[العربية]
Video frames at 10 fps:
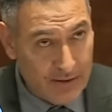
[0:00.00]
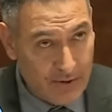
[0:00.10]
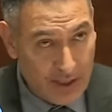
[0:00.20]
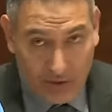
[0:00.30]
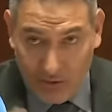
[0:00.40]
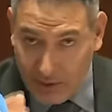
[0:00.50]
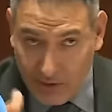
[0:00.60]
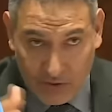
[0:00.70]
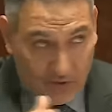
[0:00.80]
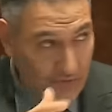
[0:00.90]
كانوا لي
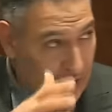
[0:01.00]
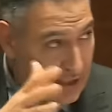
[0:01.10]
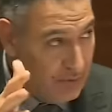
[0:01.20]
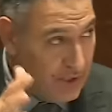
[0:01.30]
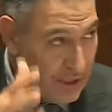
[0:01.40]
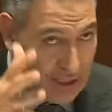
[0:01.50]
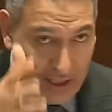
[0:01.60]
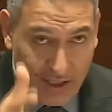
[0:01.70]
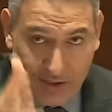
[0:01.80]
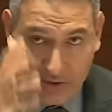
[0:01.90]
كيوسك في اي مدينه
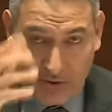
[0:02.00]
كتلقى لي